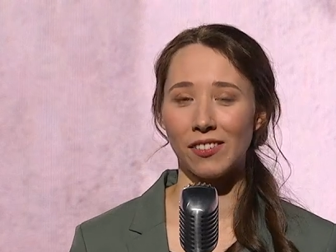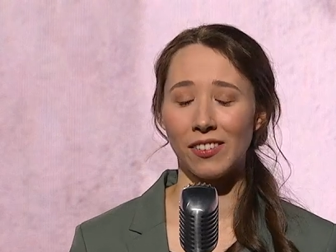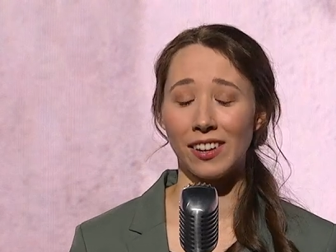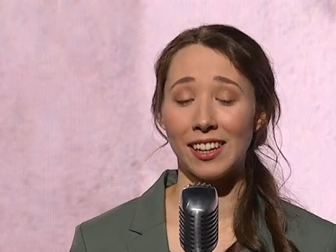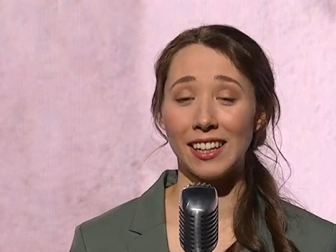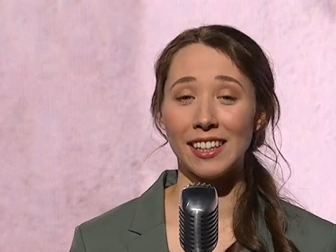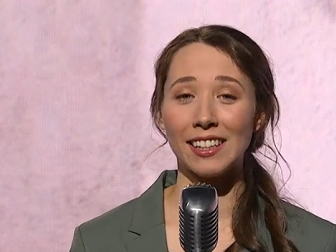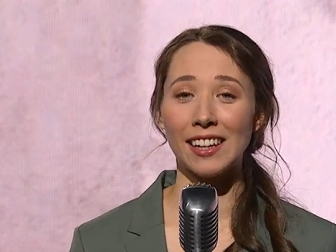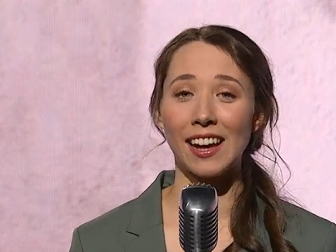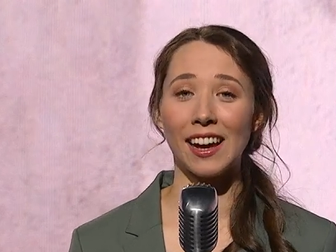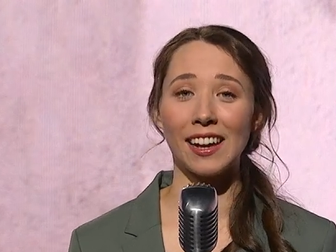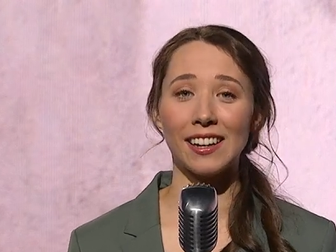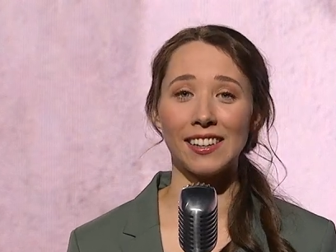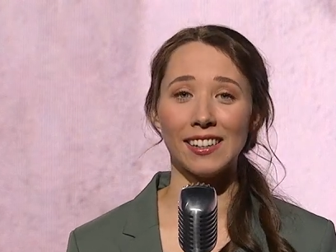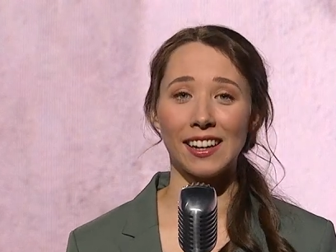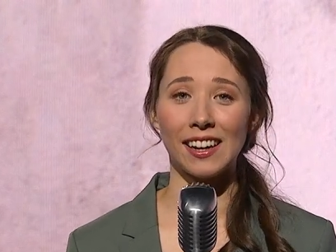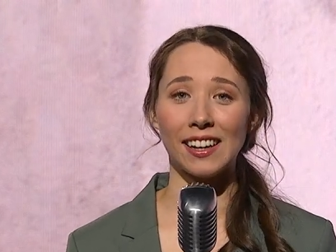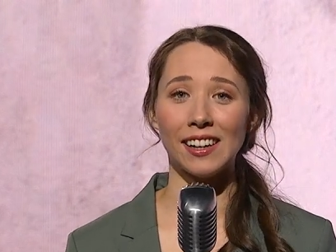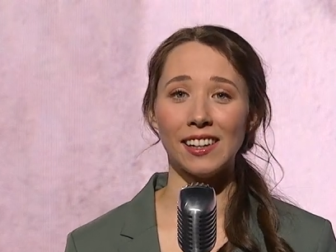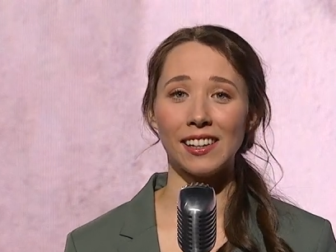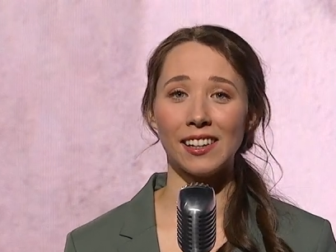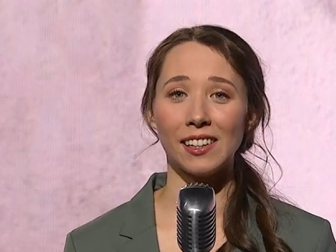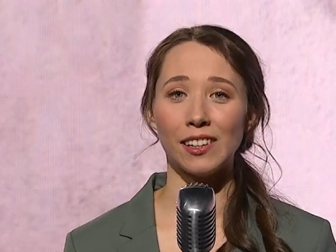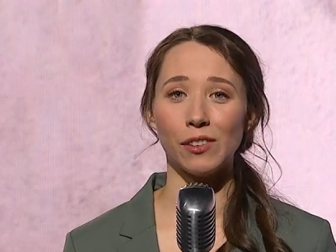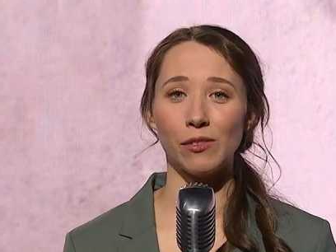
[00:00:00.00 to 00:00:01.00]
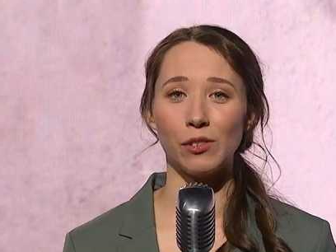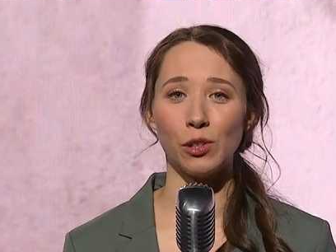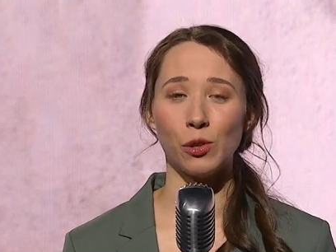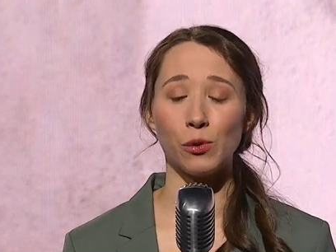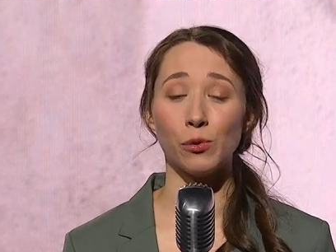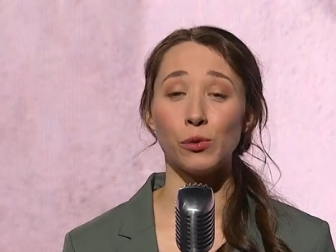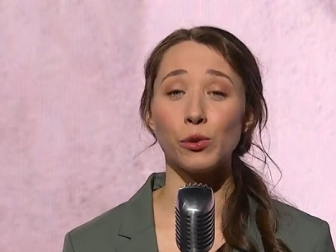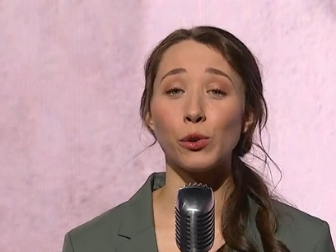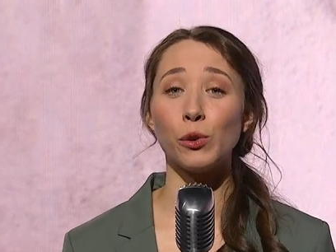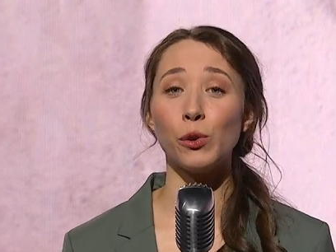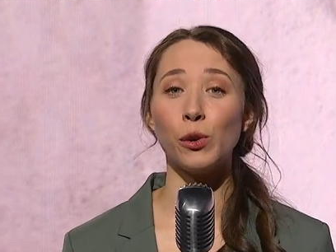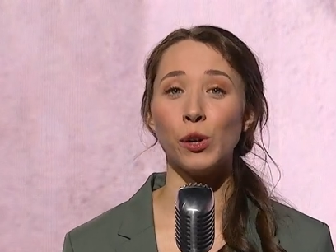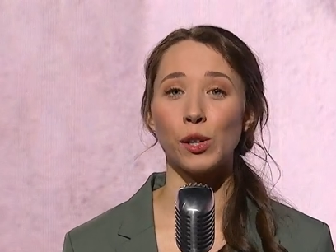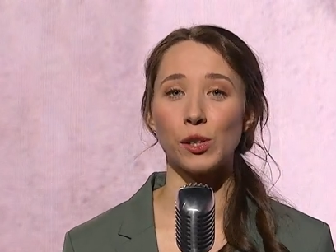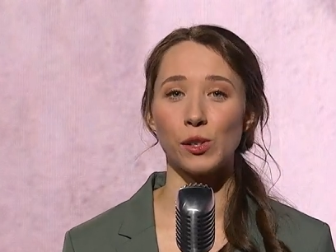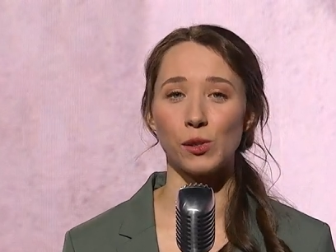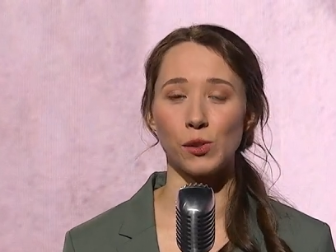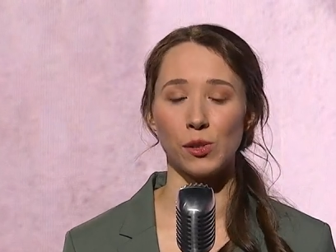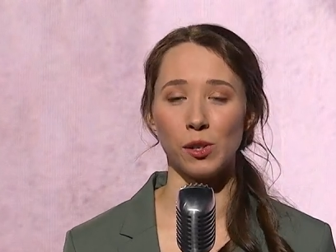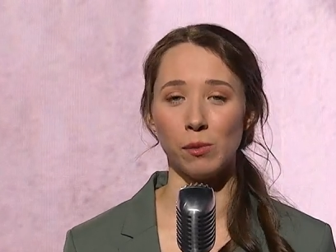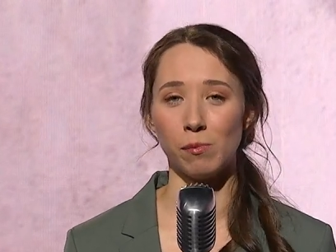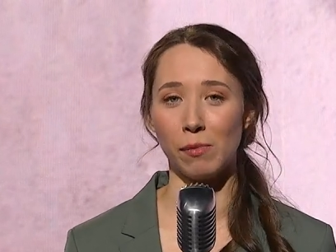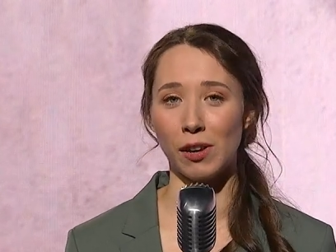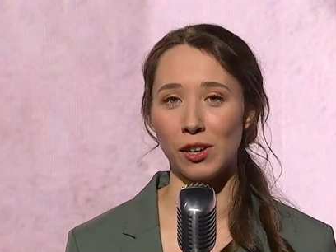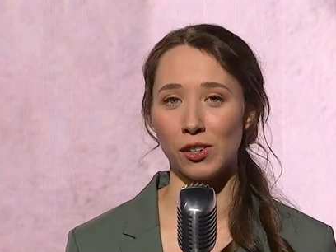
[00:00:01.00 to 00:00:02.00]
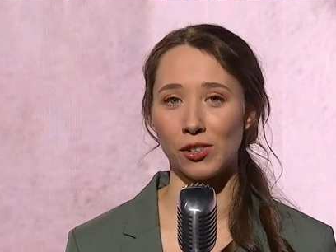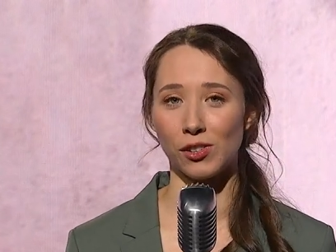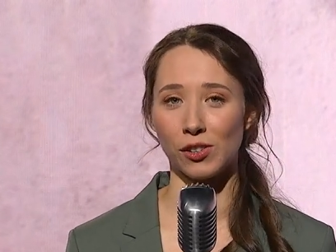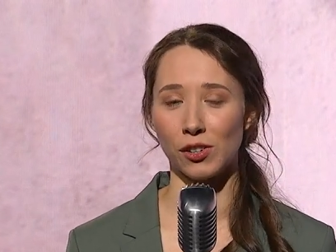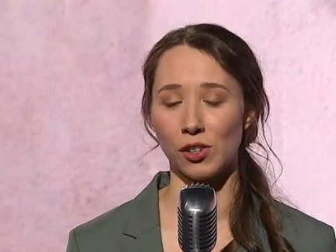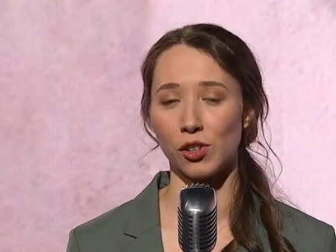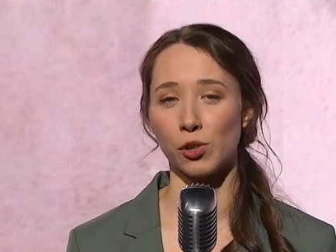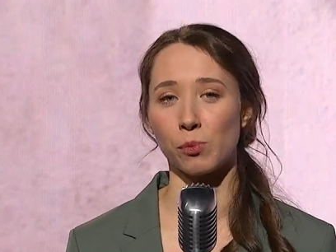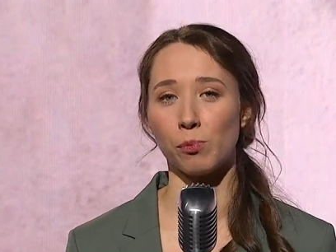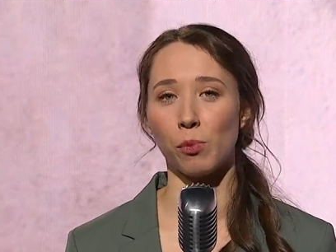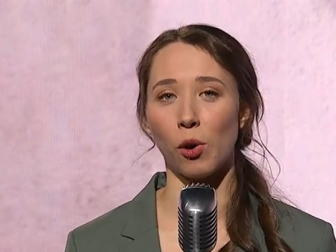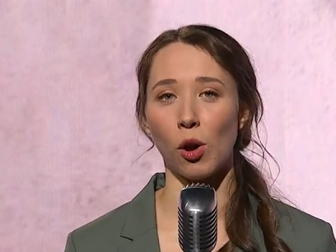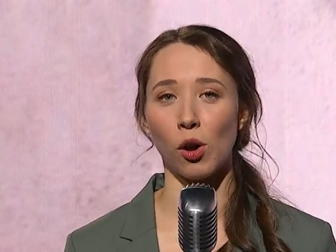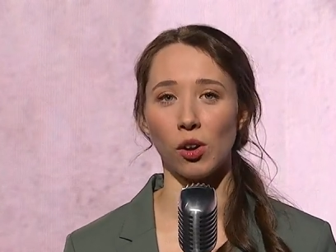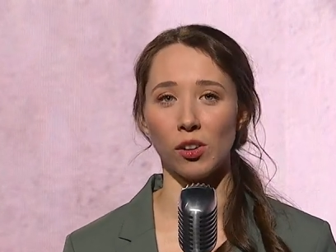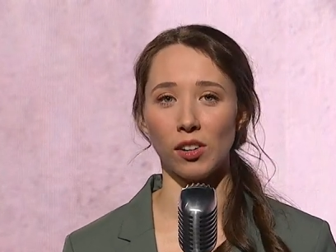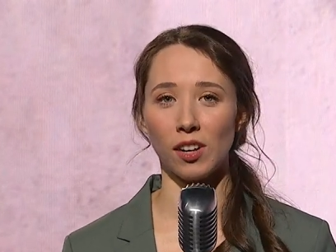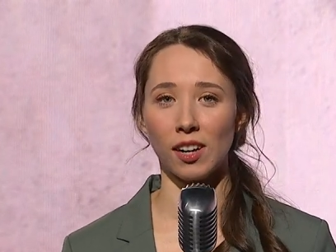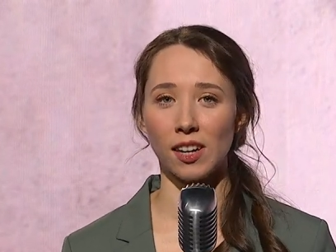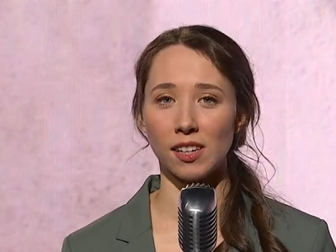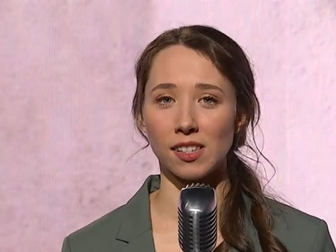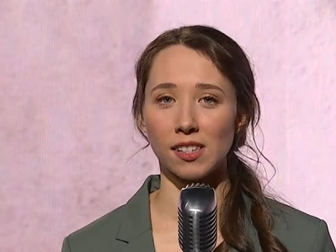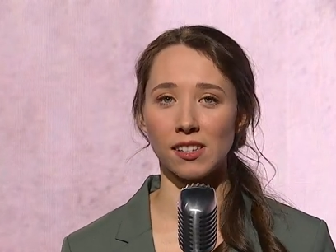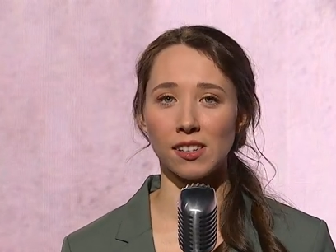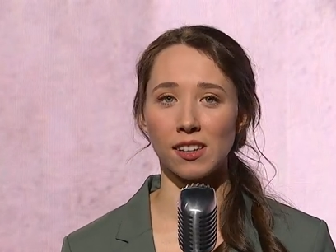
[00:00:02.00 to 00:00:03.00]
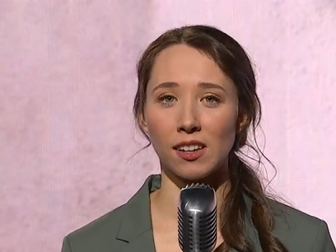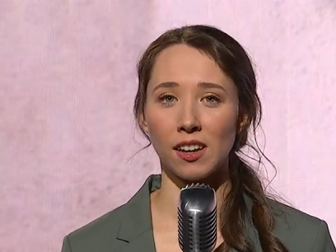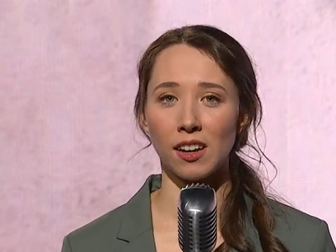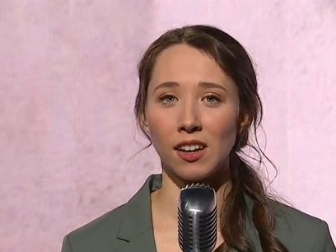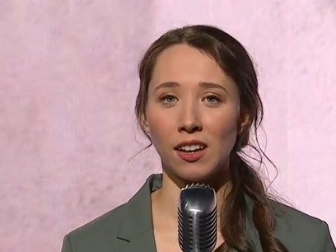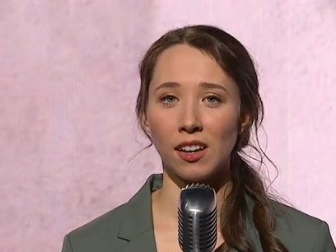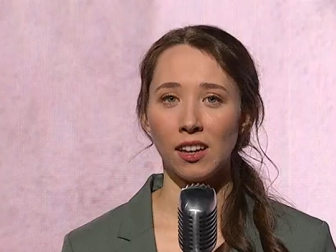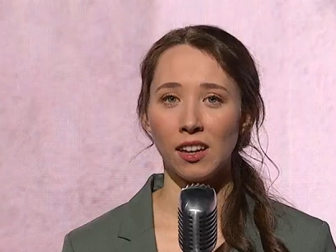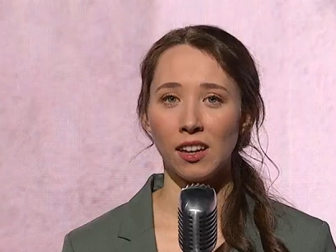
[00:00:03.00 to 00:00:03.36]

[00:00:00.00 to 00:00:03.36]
wenn ich daran denke, wie du früher zu den Menschen gesprochen hast.